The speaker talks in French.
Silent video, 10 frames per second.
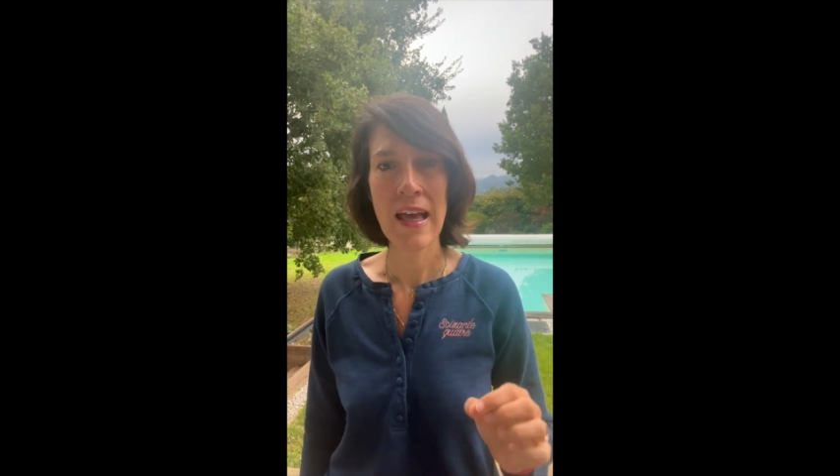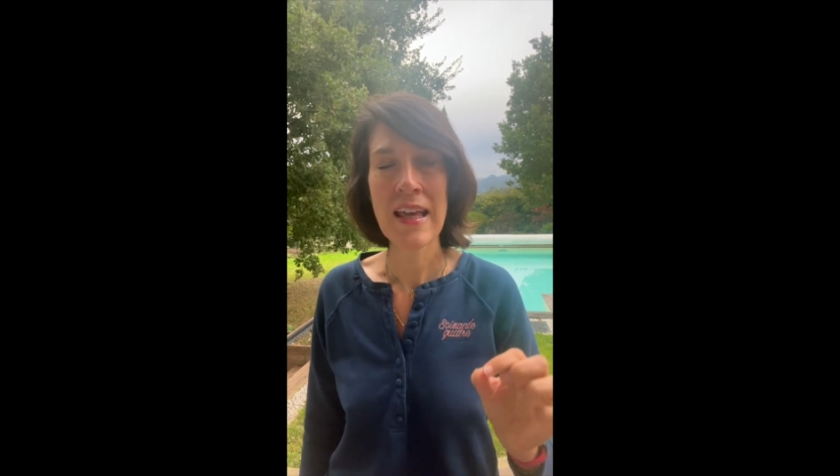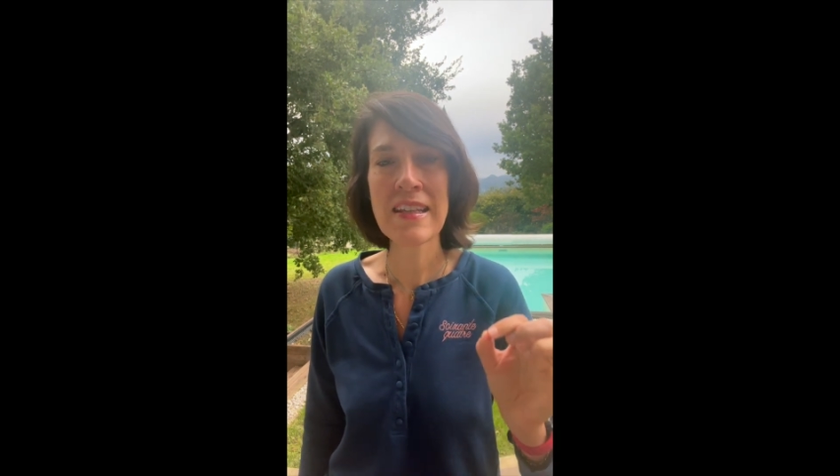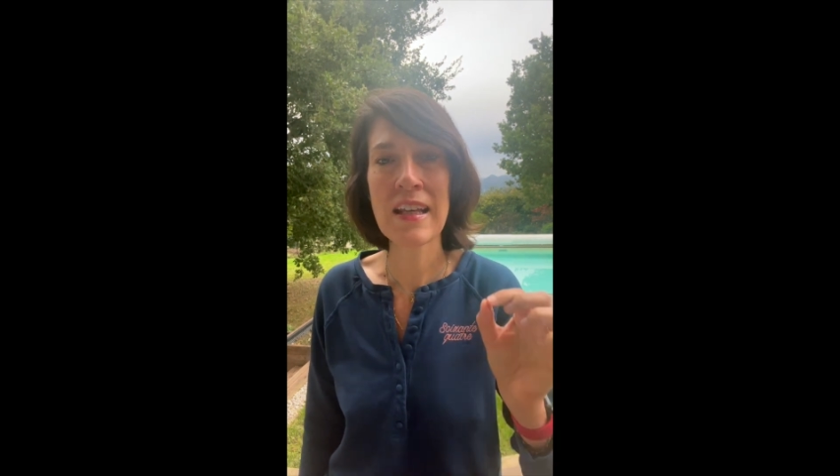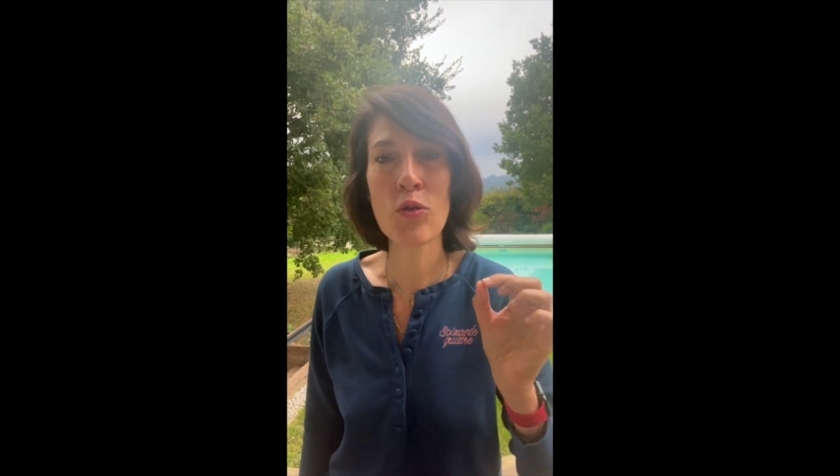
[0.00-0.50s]

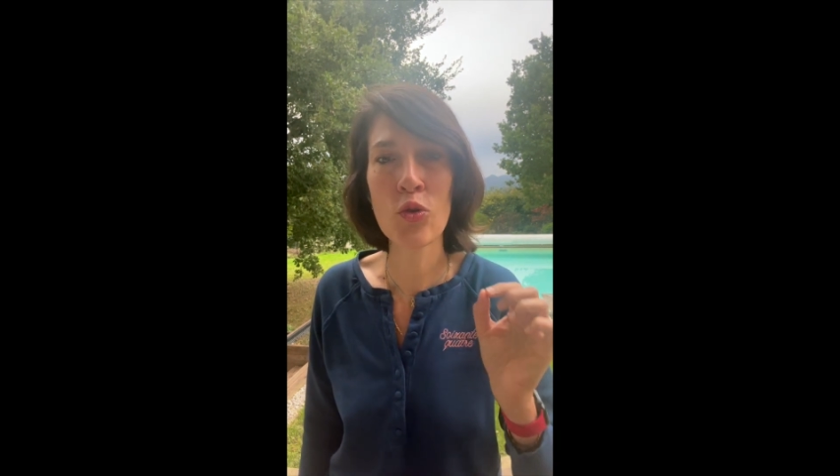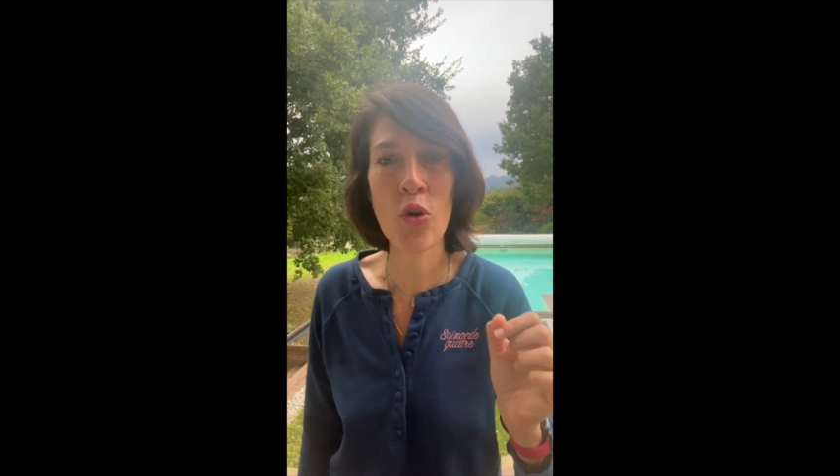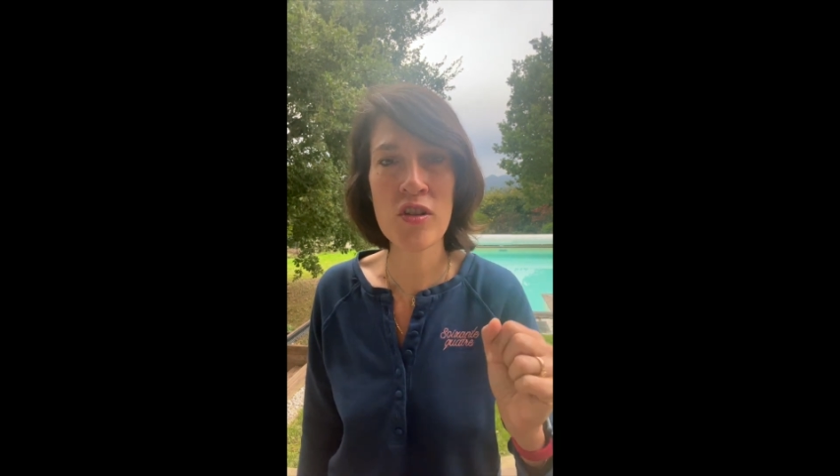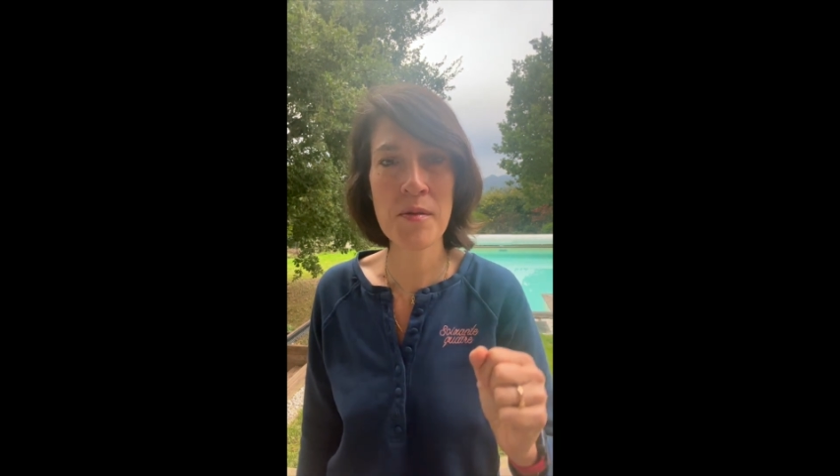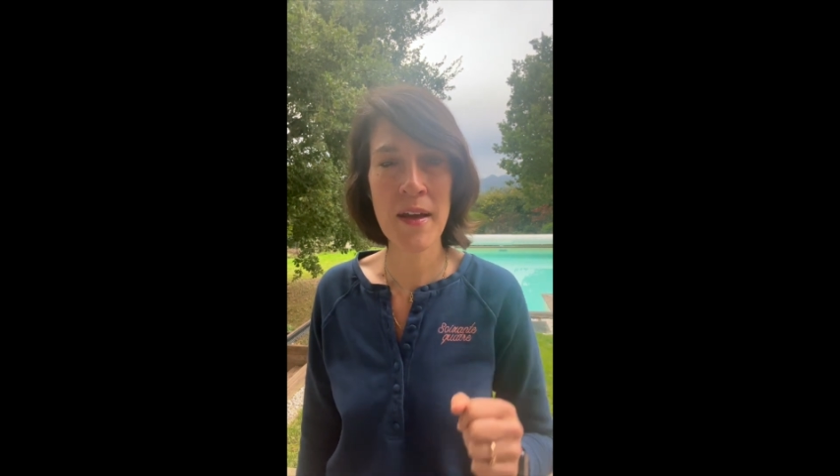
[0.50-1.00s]
c'est de
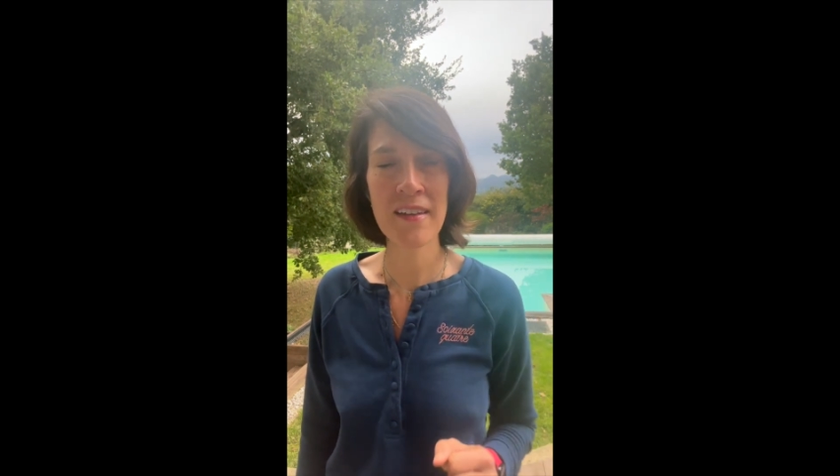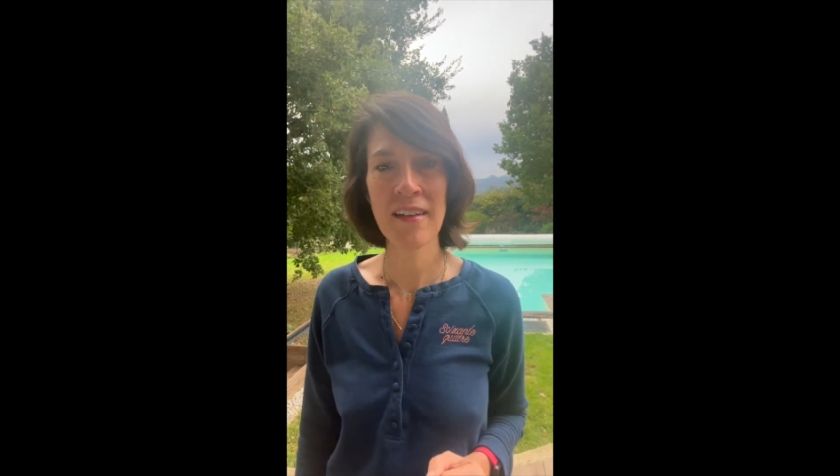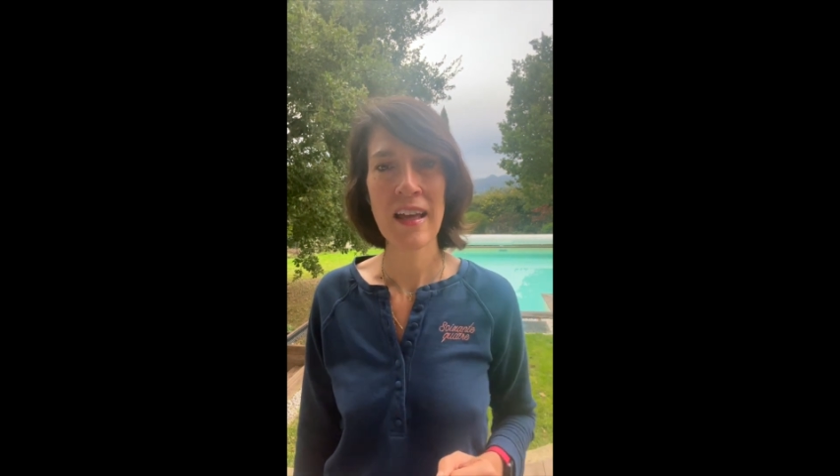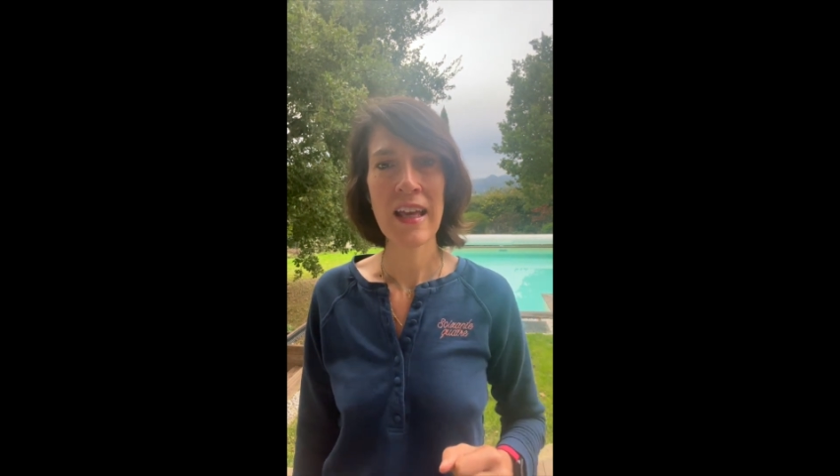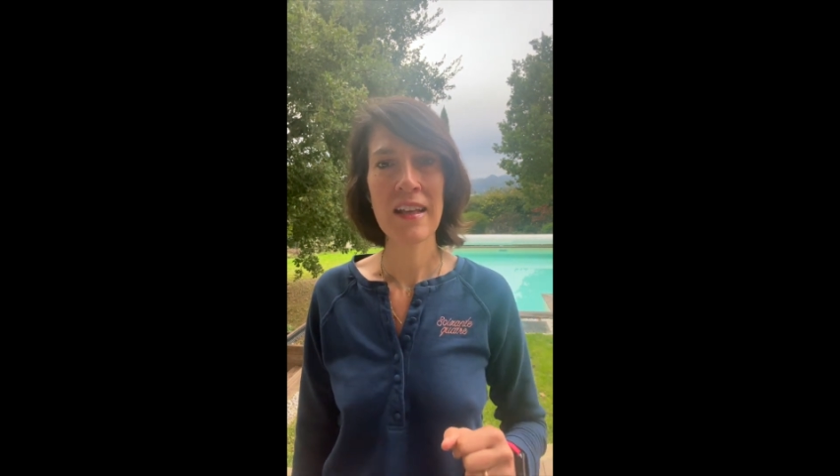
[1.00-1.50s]
transmettre
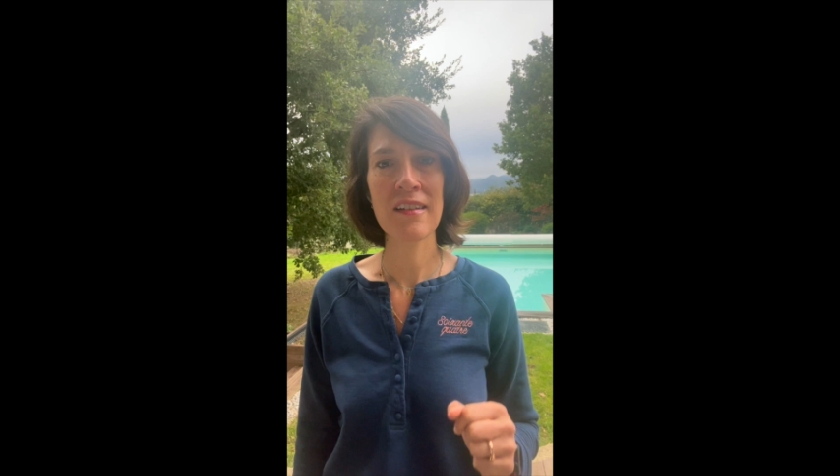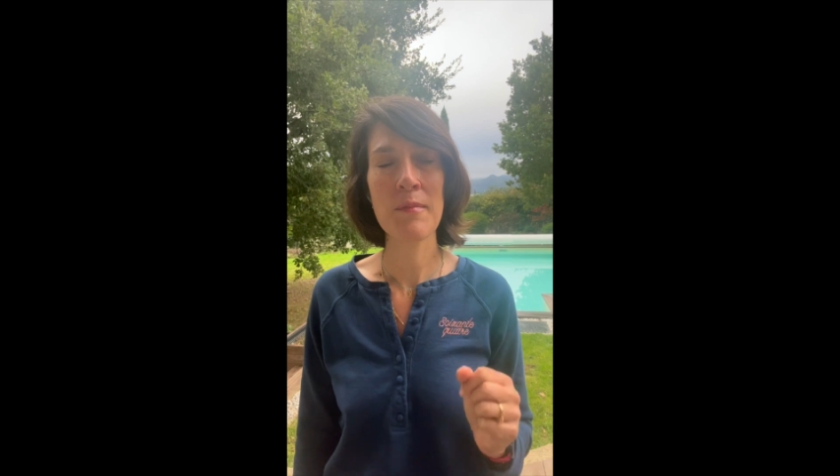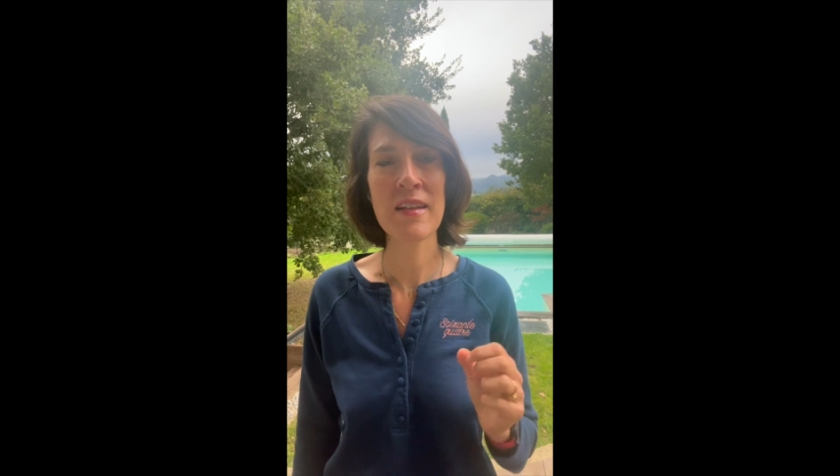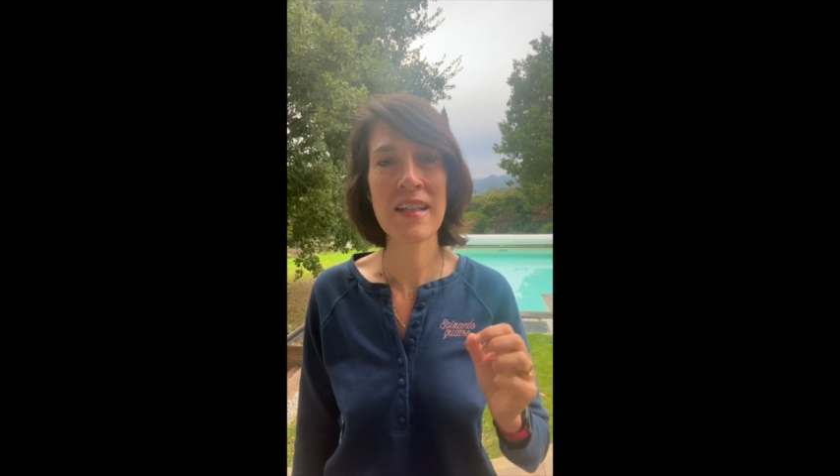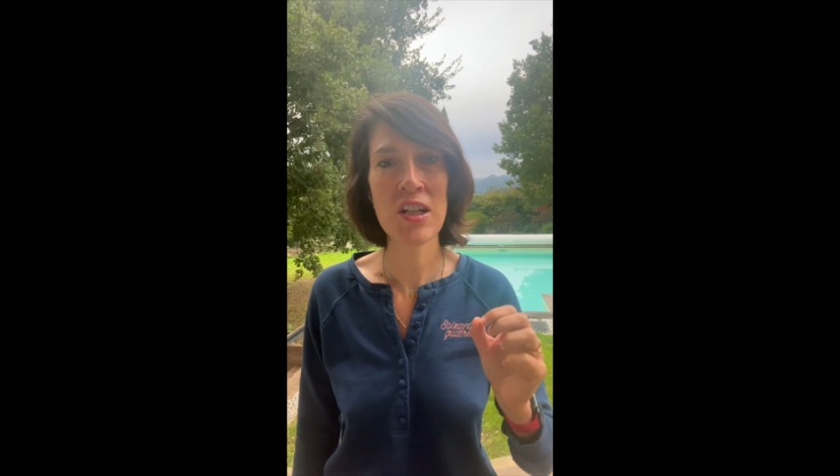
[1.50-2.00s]
des
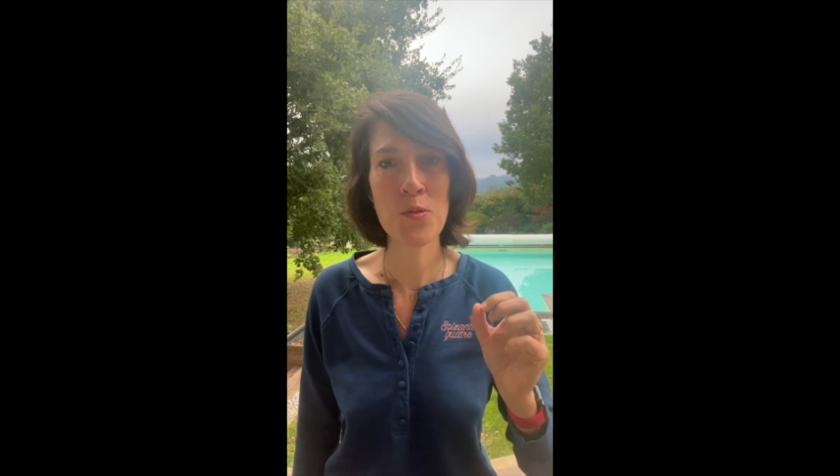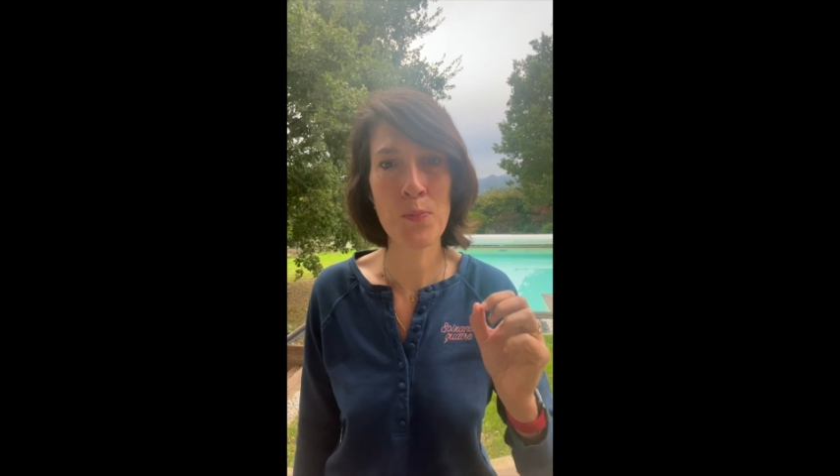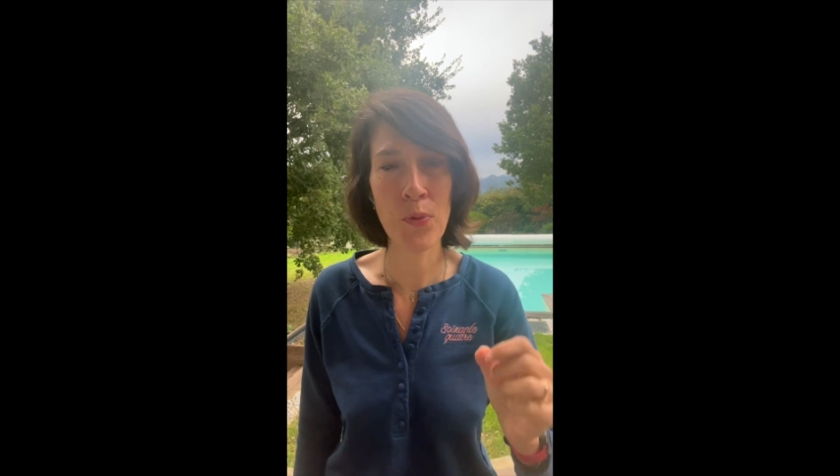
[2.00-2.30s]
messages